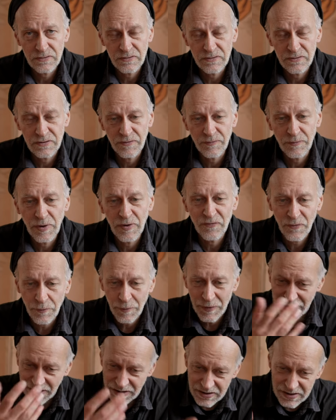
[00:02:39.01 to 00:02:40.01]
Und dann, wenn
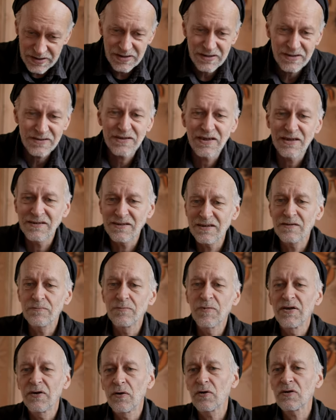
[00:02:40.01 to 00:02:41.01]
man dann liest, dann sieht
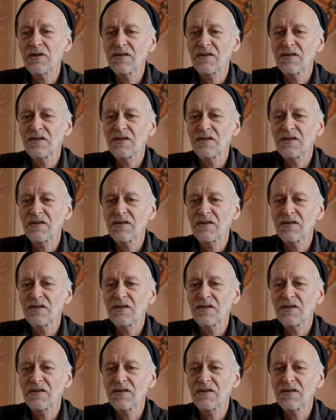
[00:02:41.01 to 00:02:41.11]
man auch,